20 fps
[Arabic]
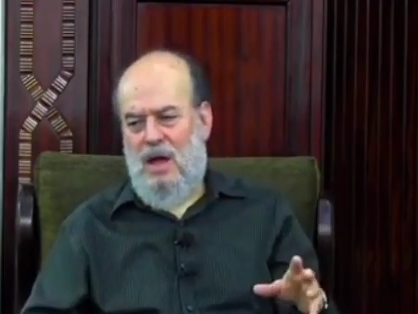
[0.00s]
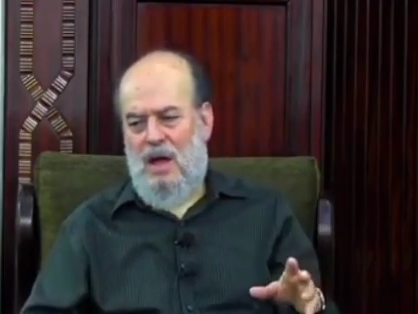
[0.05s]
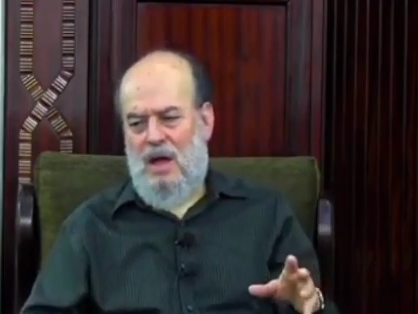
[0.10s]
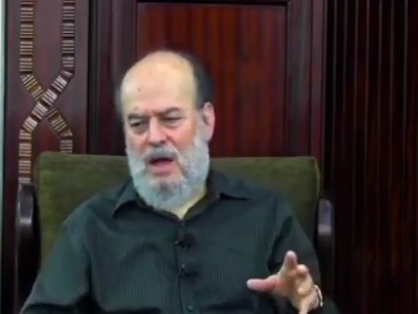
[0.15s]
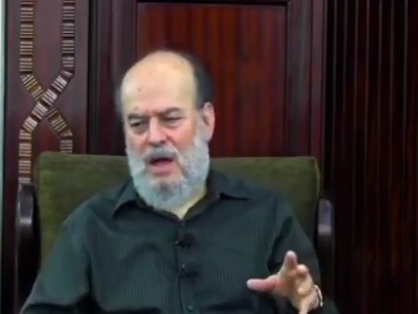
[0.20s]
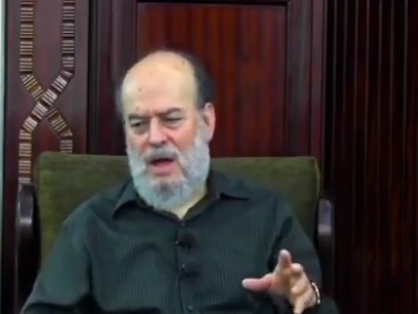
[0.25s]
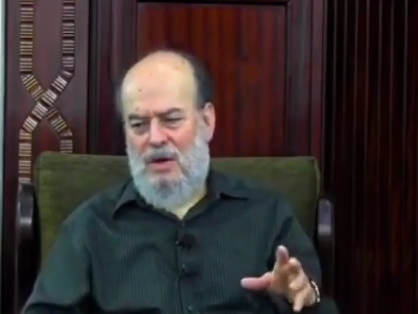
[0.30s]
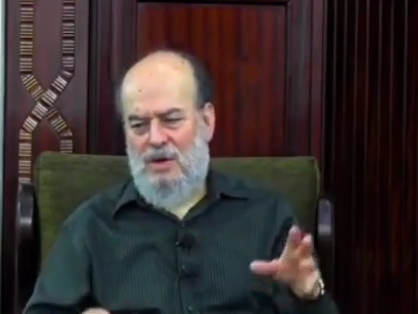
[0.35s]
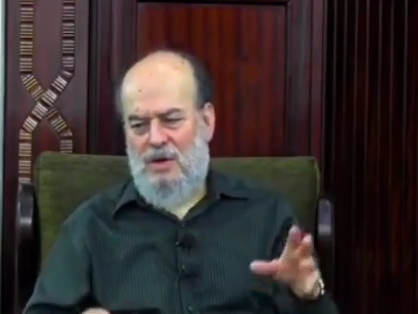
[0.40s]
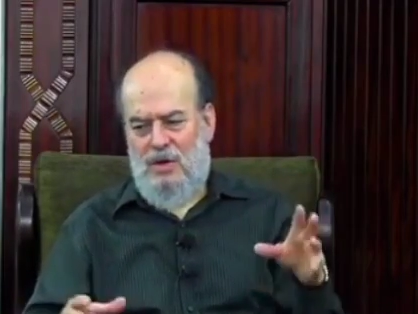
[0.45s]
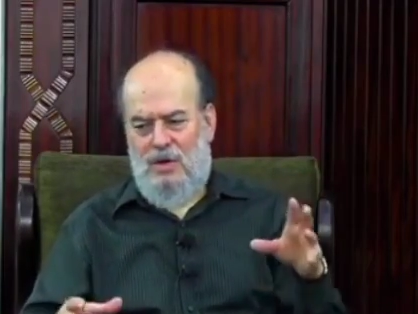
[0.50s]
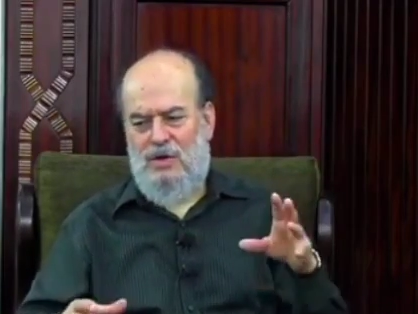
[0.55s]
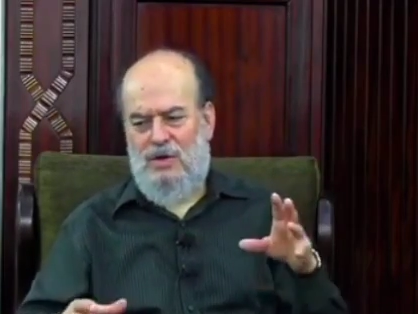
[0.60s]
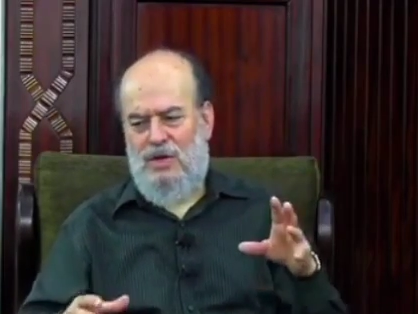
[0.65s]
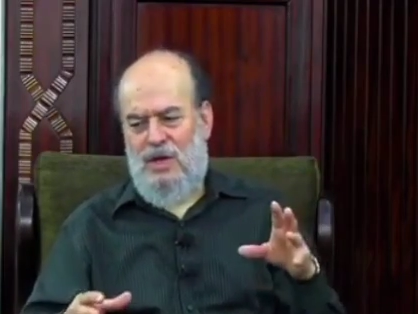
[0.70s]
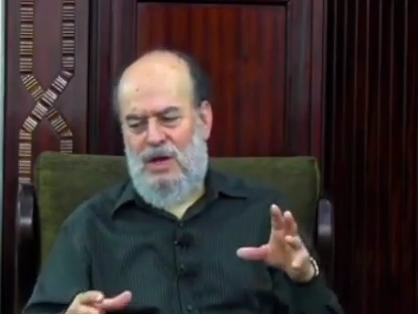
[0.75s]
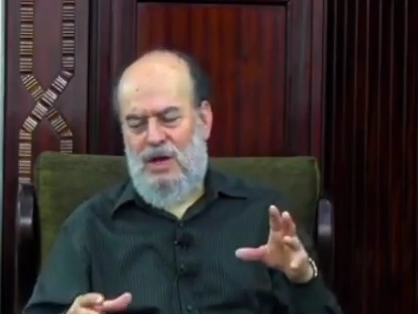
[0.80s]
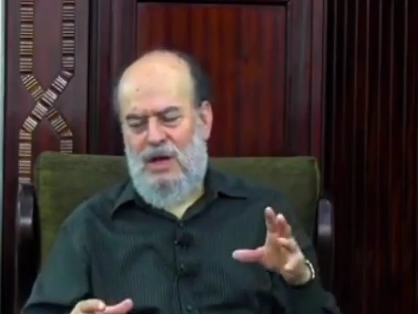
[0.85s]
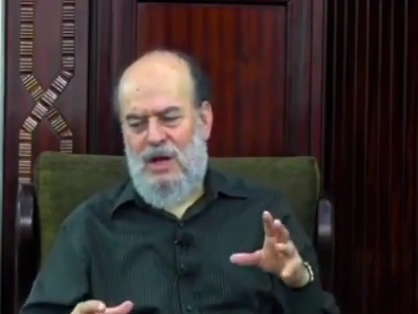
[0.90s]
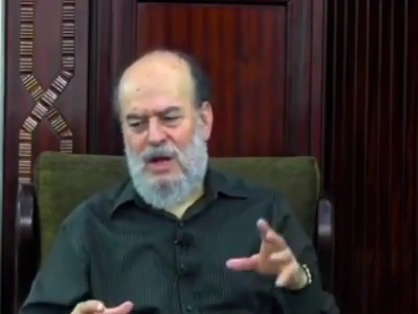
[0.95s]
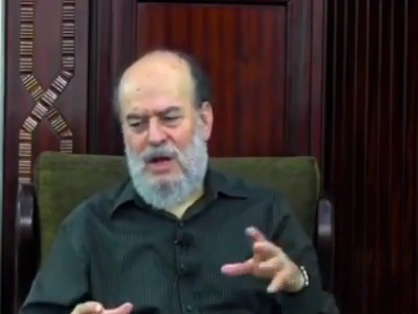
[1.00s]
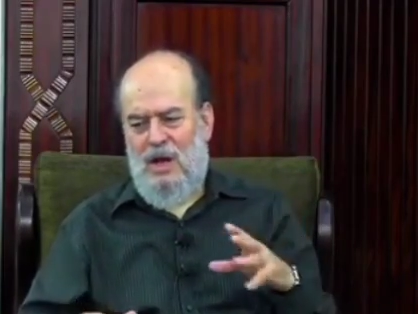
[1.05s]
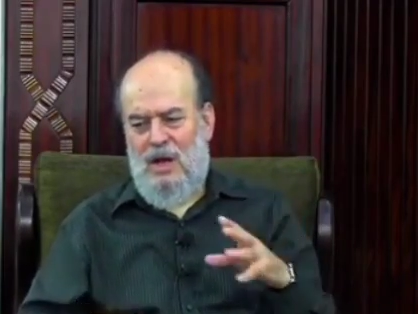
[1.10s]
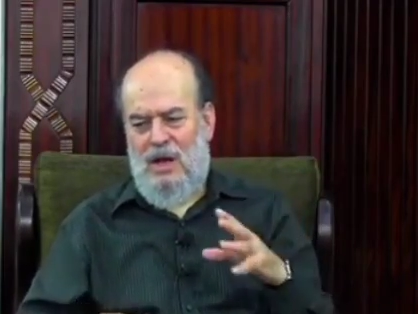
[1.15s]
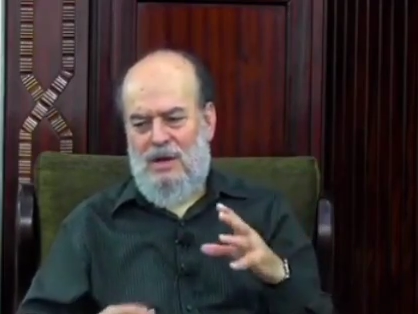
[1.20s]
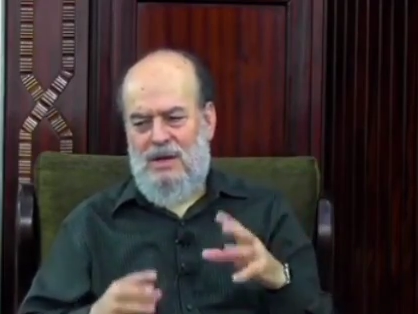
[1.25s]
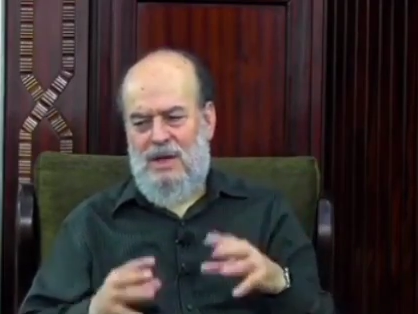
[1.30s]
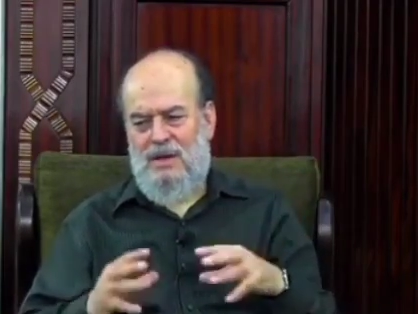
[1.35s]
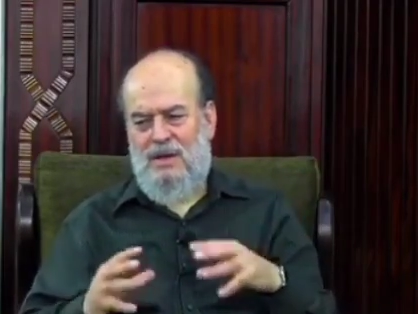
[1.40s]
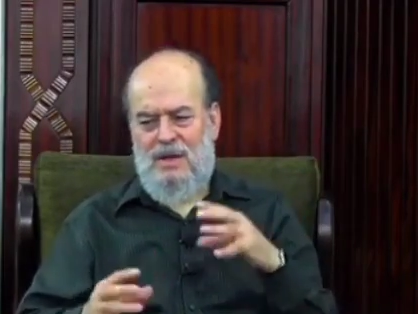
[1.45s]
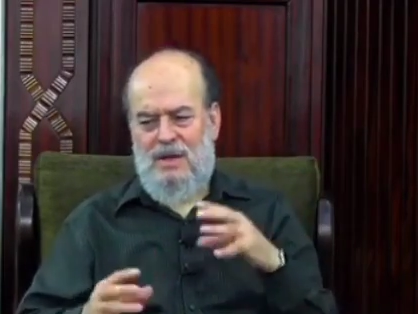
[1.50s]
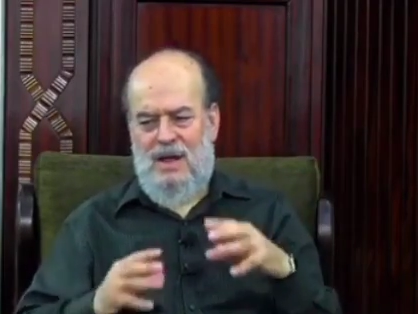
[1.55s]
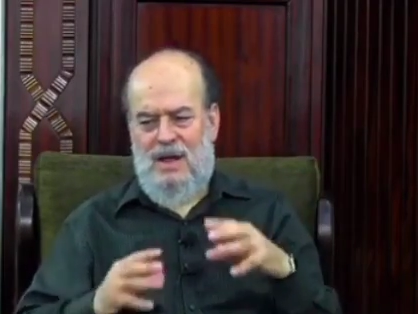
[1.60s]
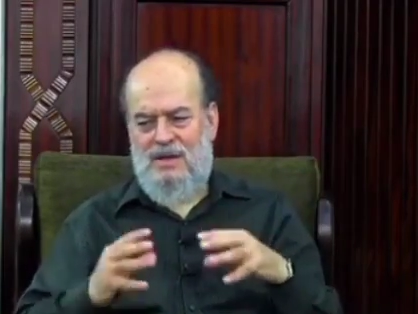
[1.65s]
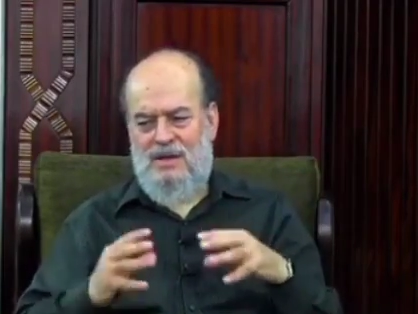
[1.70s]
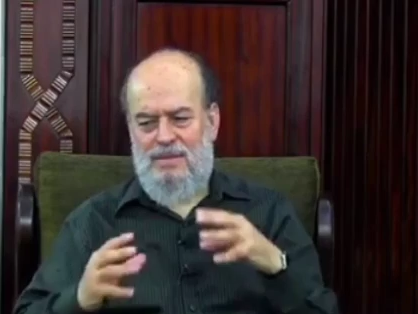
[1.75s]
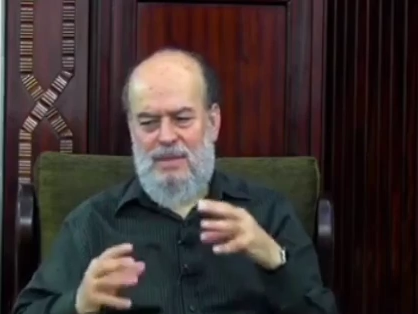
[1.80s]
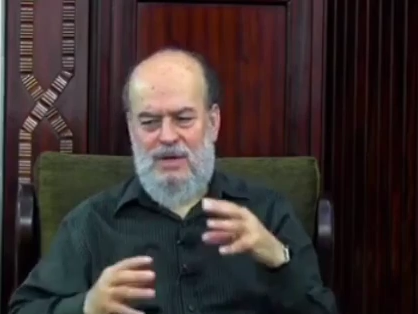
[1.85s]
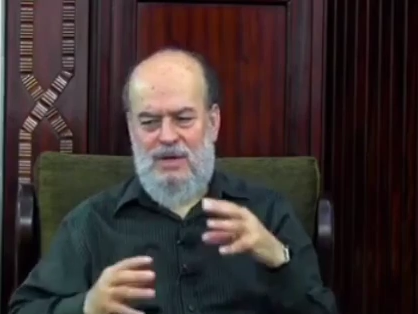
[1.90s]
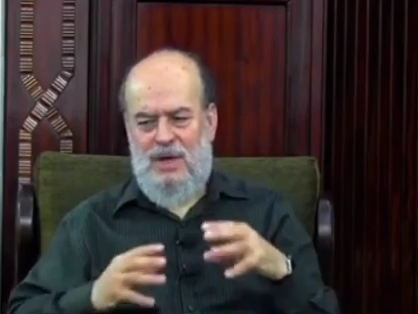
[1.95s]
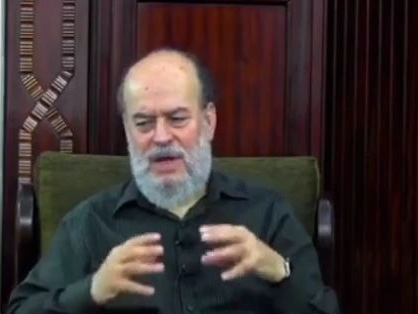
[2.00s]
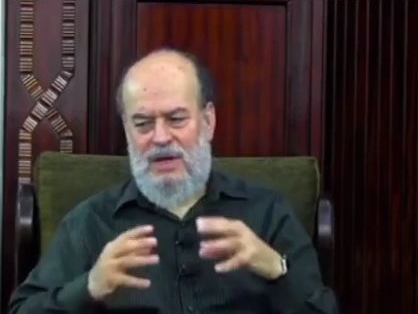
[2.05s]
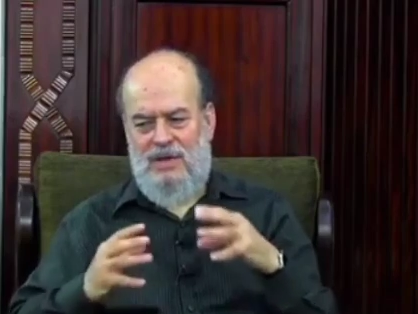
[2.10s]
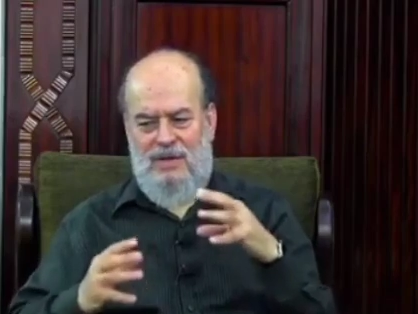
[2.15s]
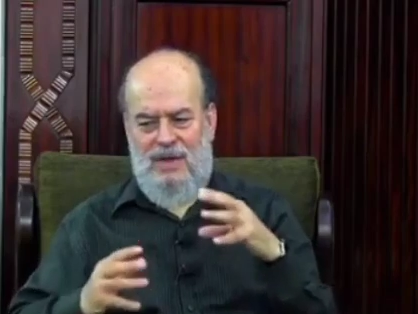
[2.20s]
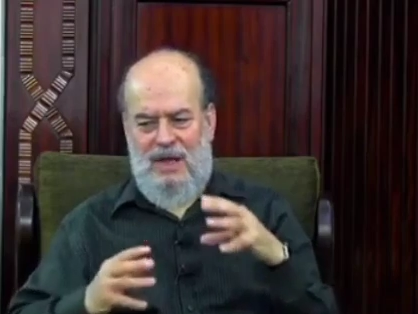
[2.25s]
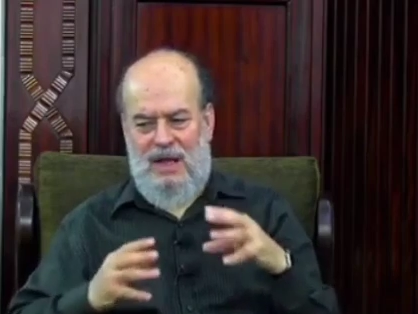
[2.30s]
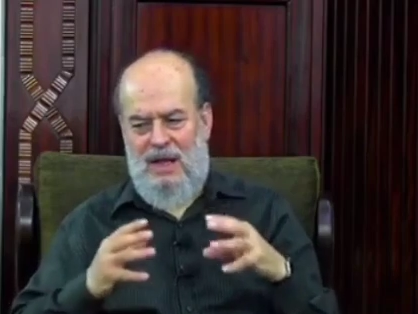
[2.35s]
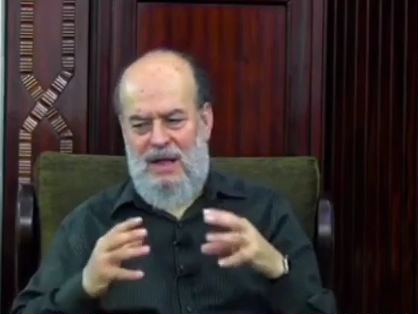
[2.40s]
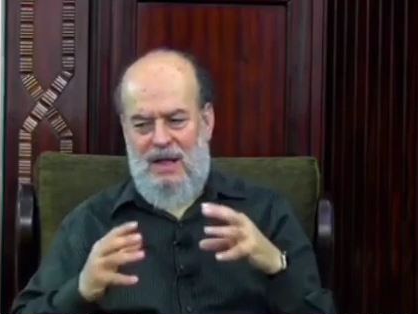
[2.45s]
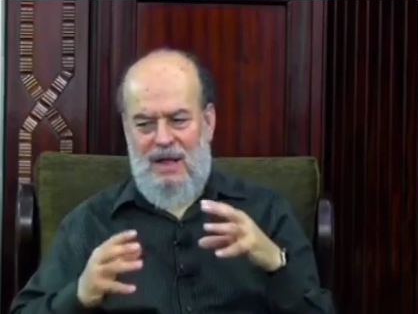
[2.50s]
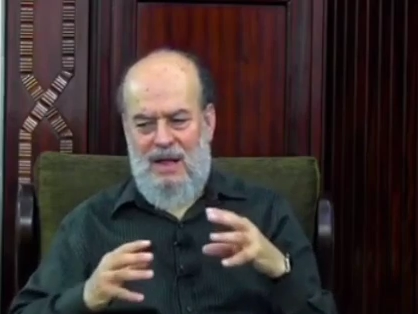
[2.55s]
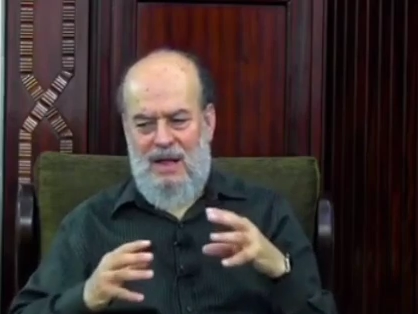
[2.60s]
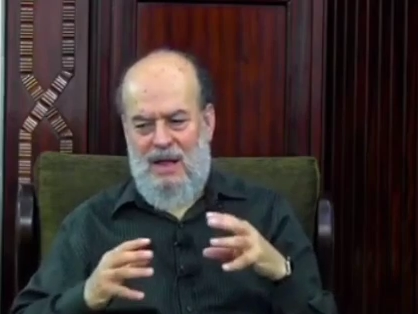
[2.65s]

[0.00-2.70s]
خاشقجي قديش الناس مشيت فيه